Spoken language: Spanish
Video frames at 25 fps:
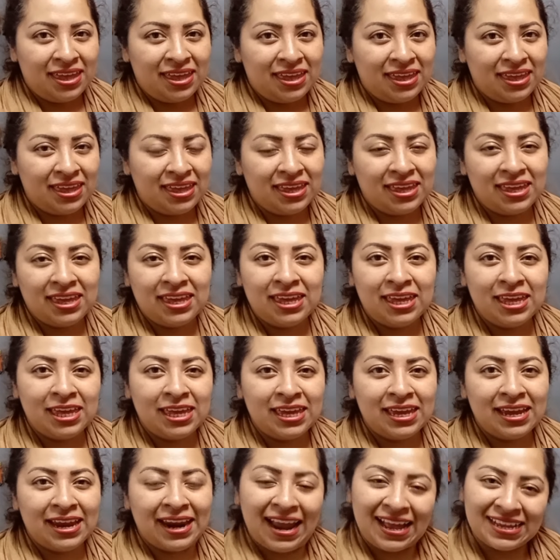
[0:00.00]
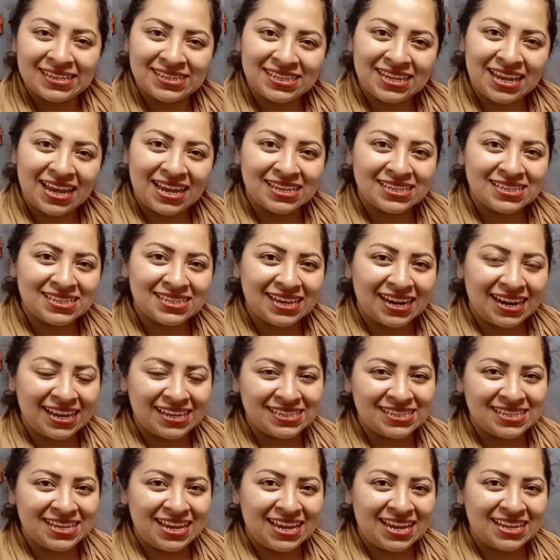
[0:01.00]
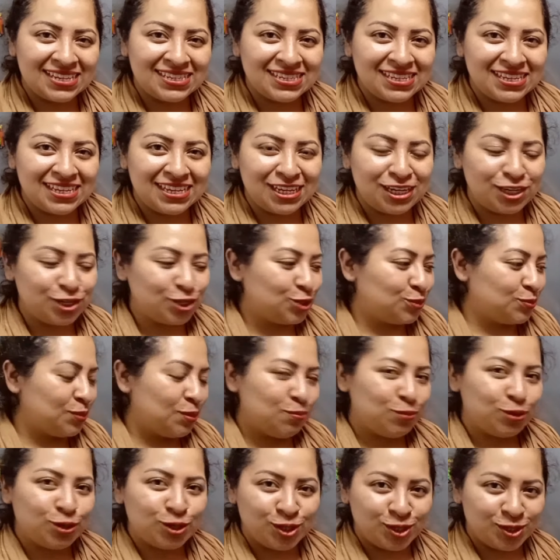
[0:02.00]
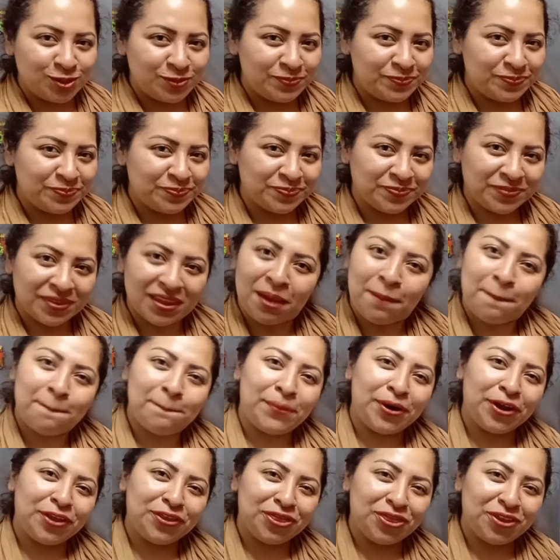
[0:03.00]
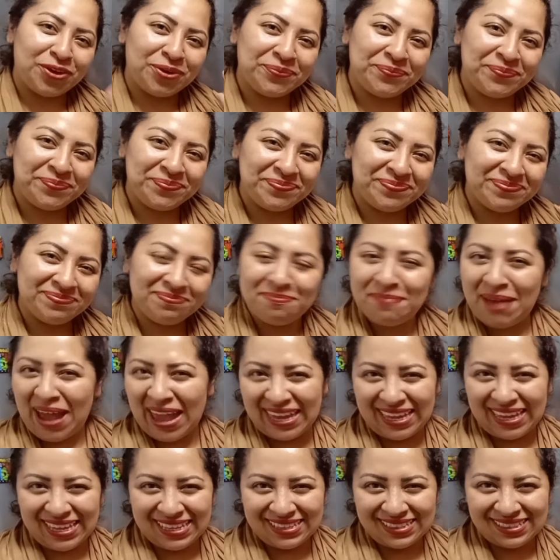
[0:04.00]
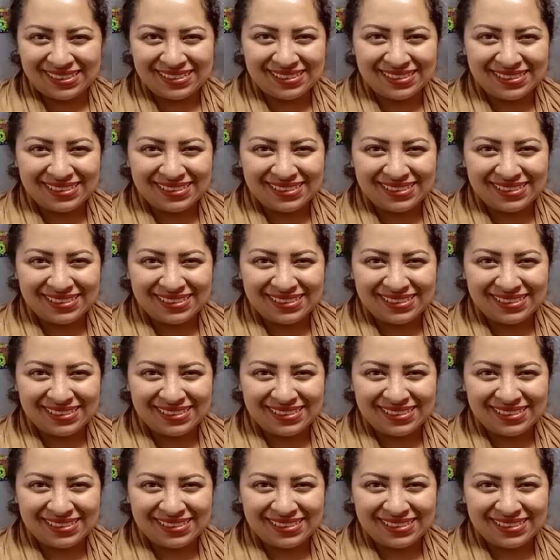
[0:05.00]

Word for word: Y gracias, gracias y nos vemos pronto. Bye.